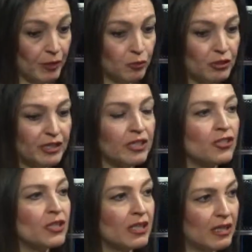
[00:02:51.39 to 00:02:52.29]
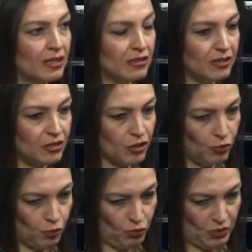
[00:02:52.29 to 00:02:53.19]
Ha, bunların içeriği nedir
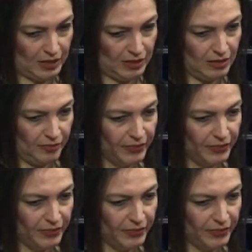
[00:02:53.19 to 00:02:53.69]
diyecek olursanız.